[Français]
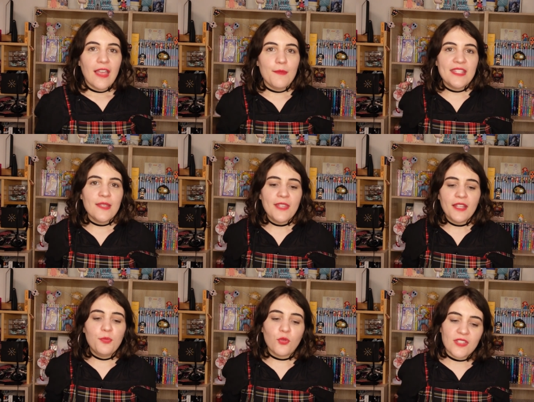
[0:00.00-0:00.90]
Mais c'est
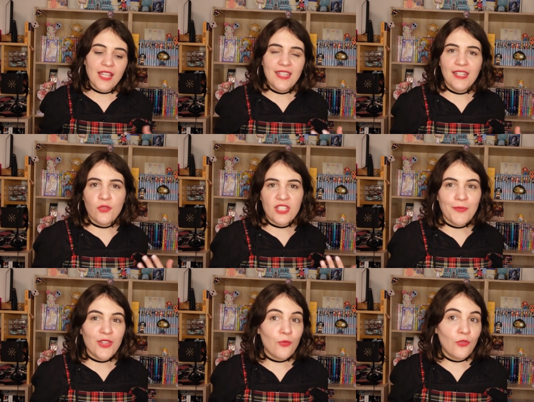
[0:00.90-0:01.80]
peut-être pour ça qu'il est aussi
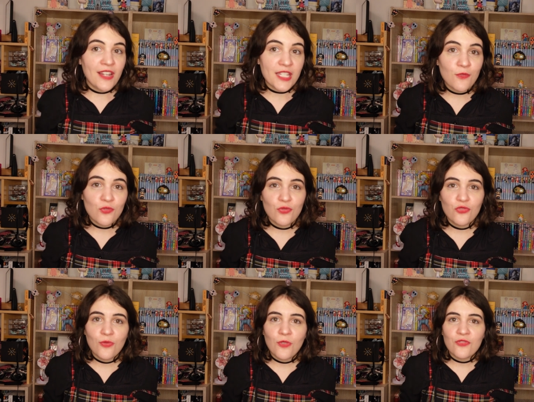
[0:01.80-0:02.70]
bas dans mon classement,
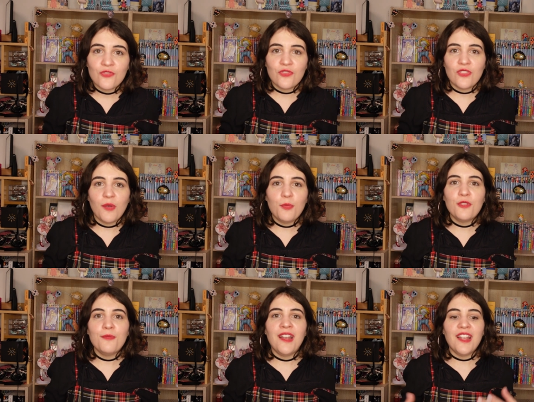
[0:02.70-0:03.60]
justement. J'ai un peu
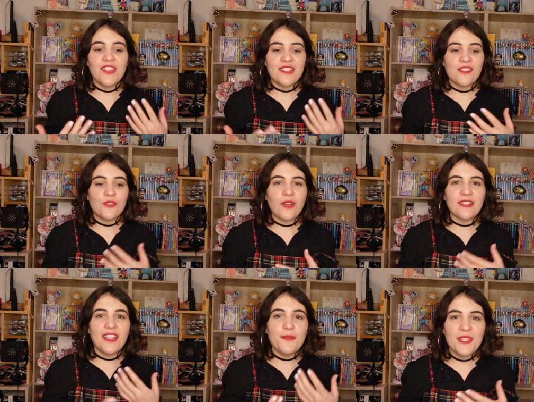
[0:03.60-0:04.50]
de mal avec cette histoire
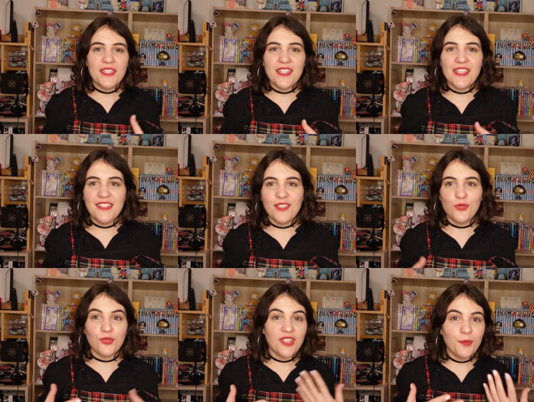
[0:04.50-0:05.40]
d'amitié qui
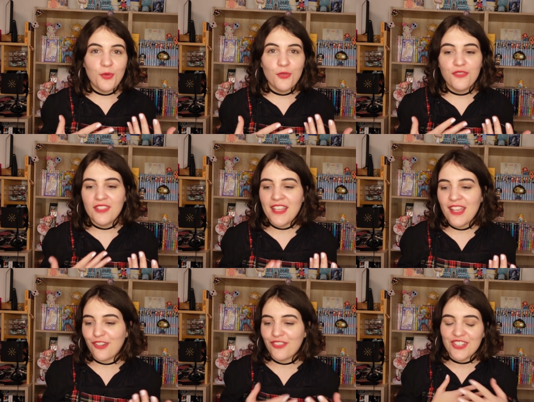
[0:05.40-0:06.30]
tourne un peu au
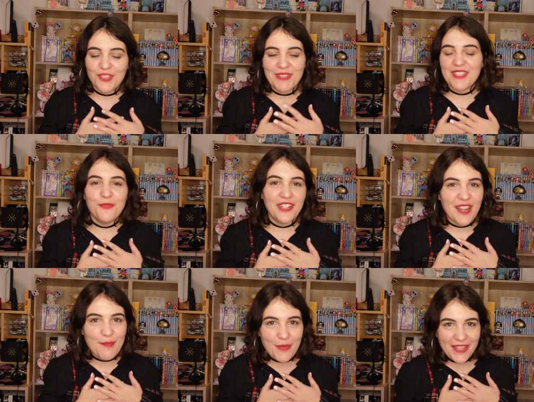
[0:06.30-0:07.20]
vinaigre. Enfin, je sais pas, ça me fait de
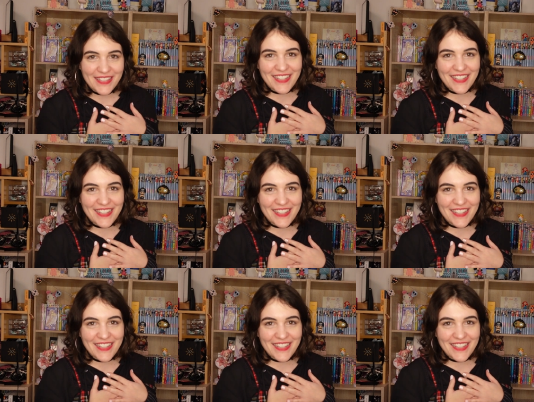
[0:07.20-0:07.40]
la peine.